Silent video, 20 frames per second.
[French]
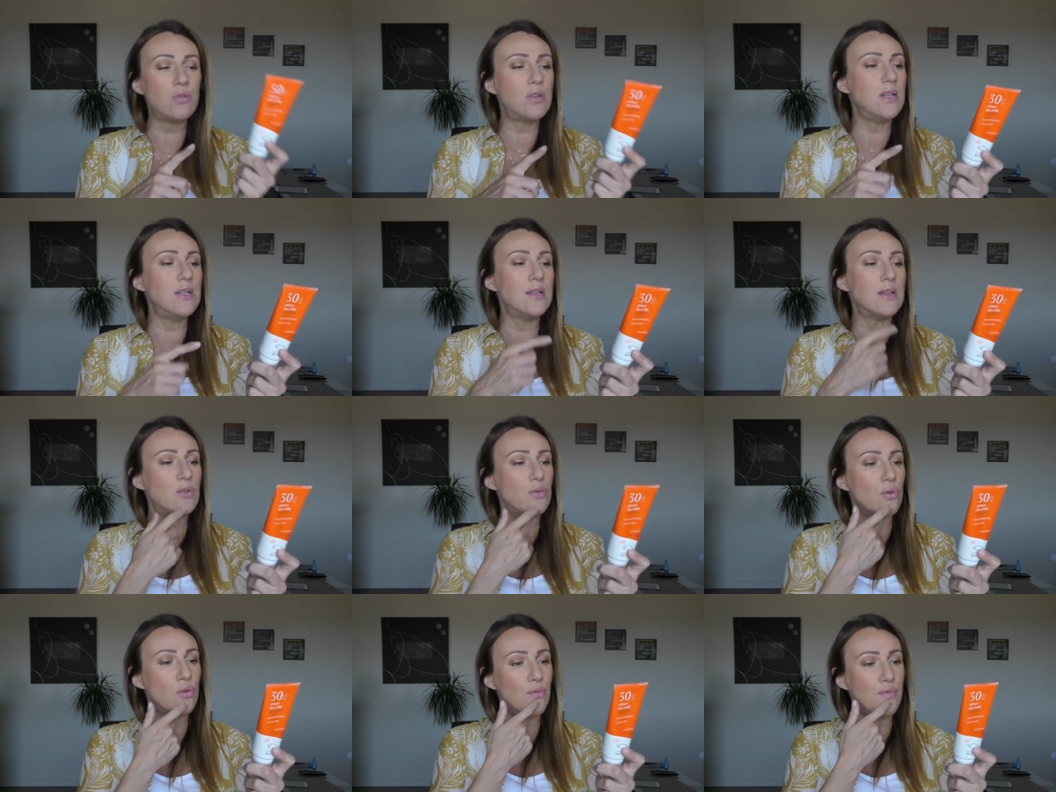
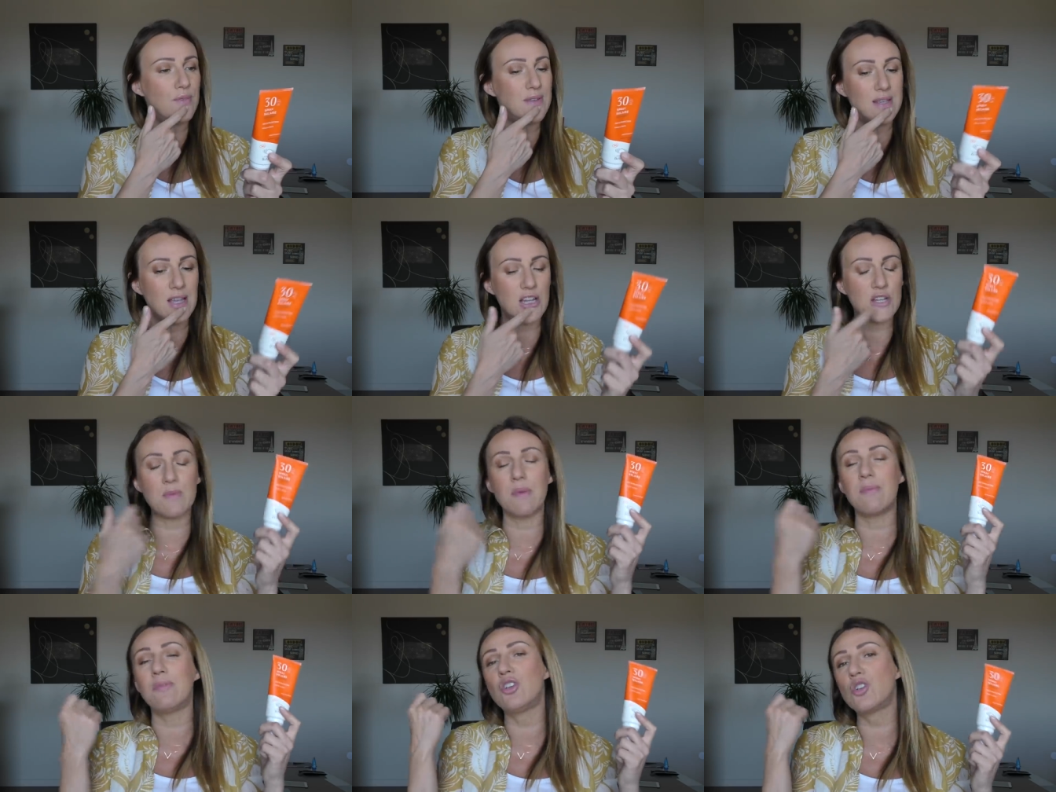utilisé sur le
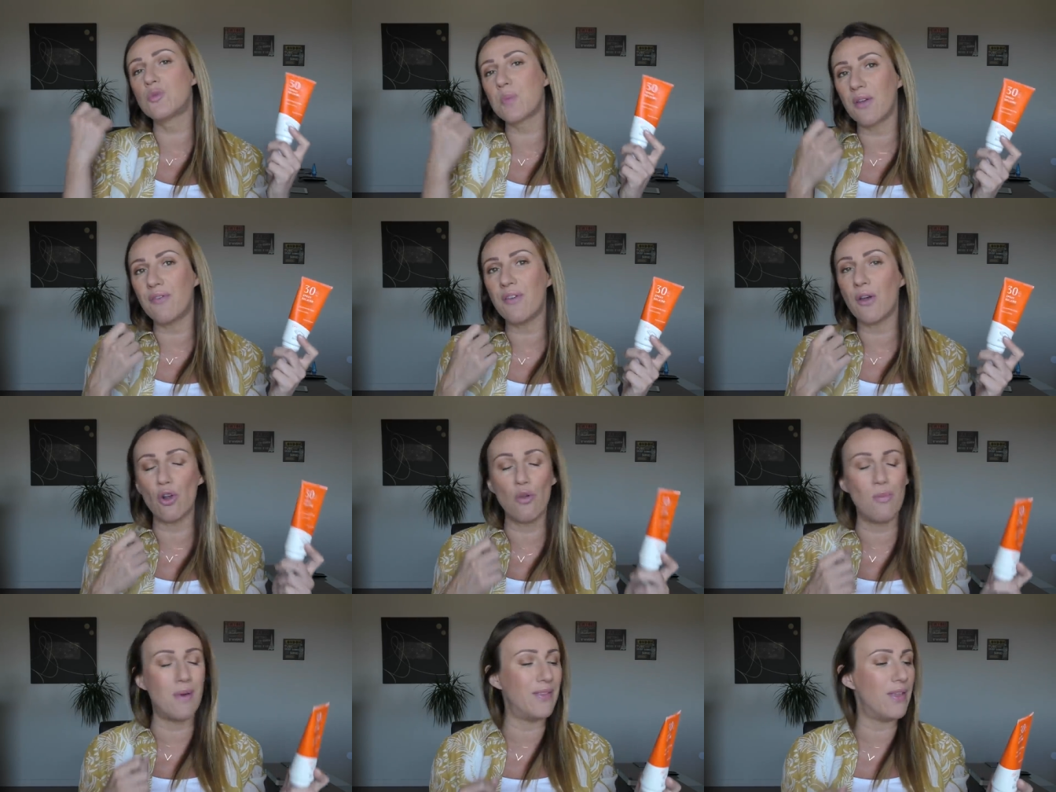visage même si je
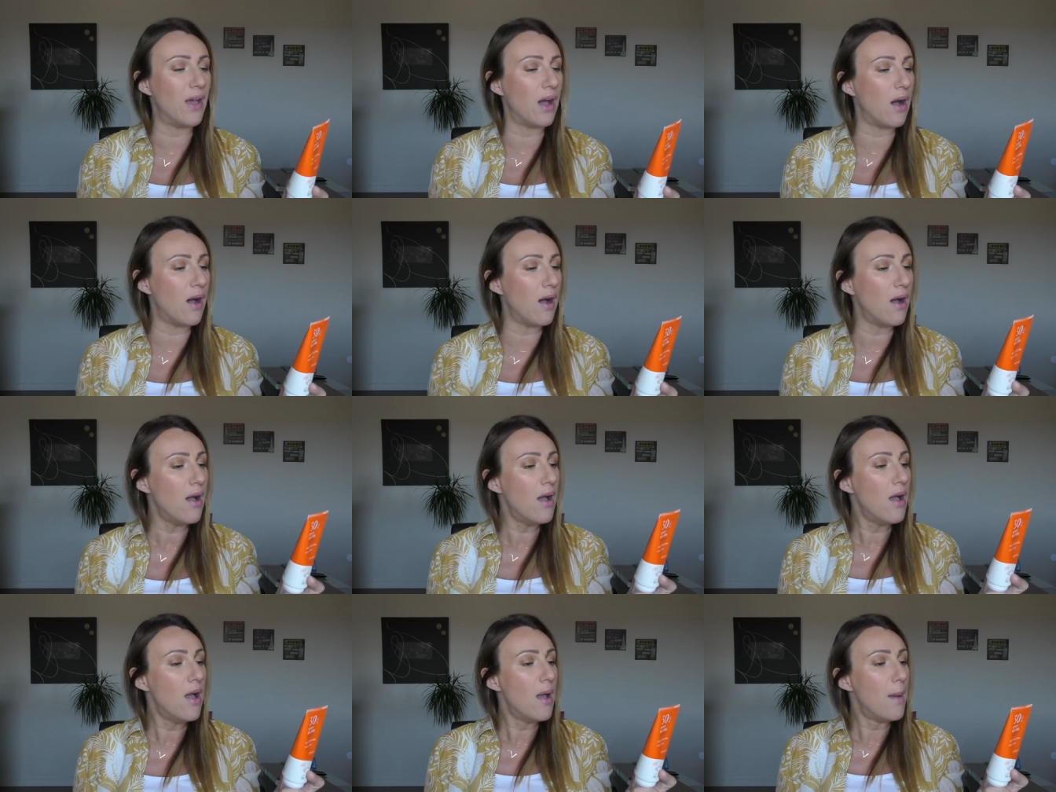préfère le
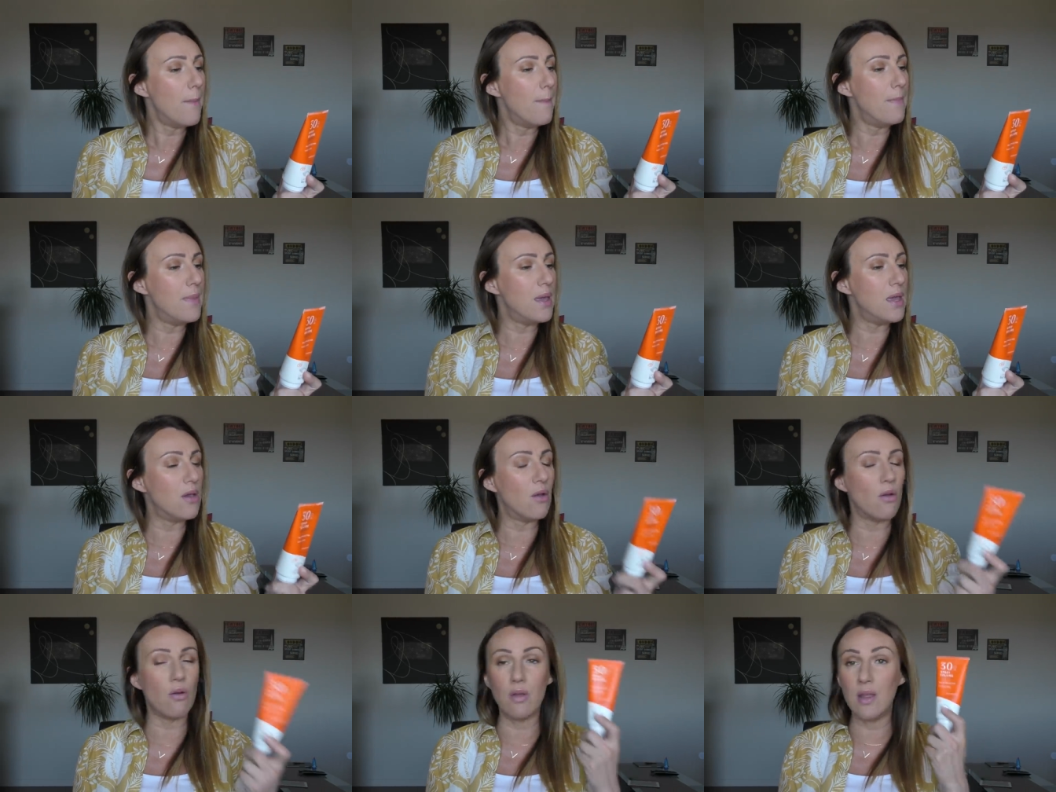Madara
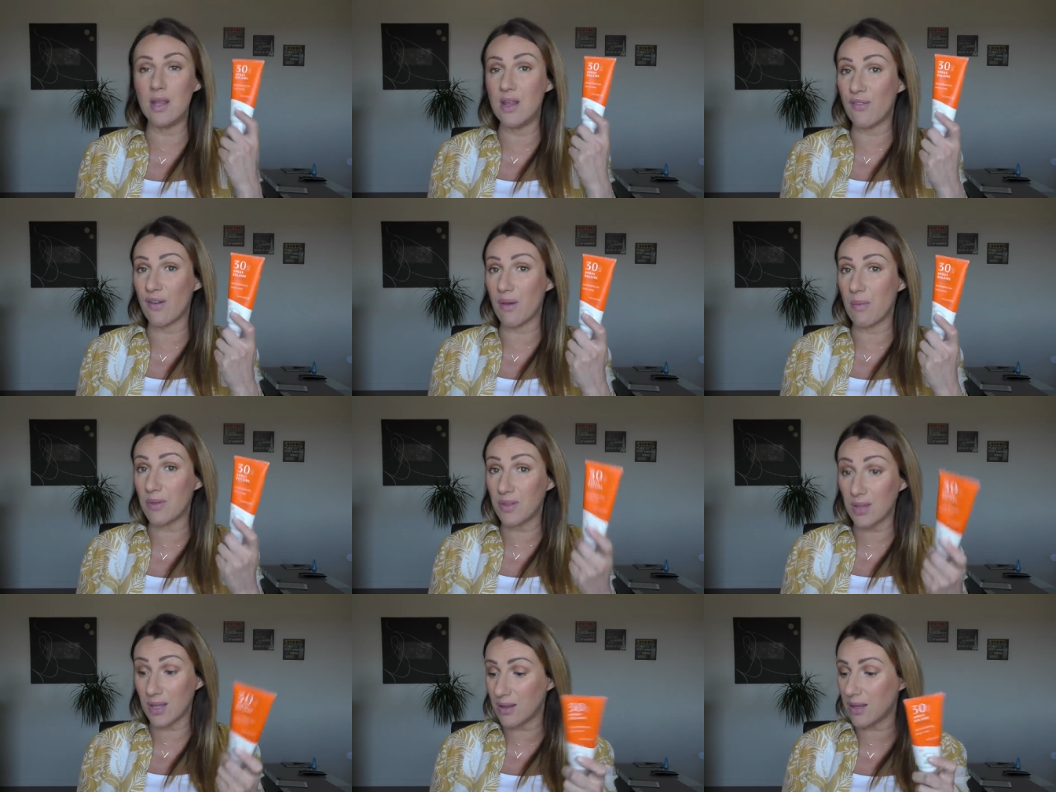mais euh, il est
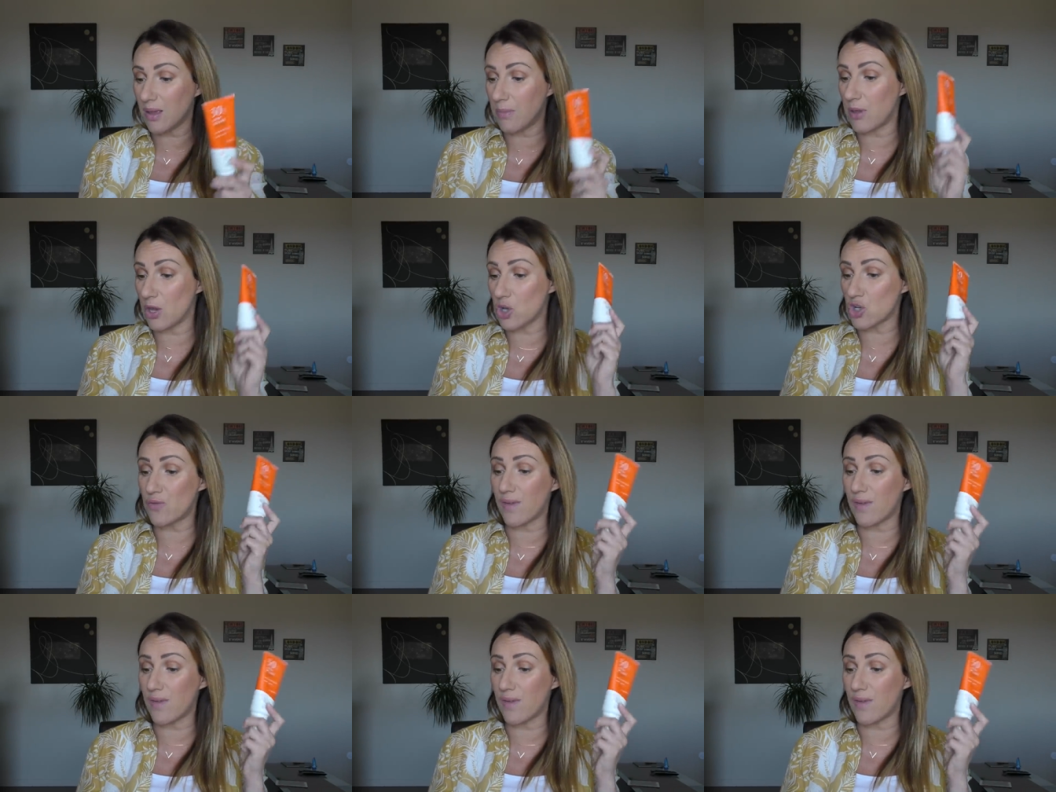vraiment très très bien.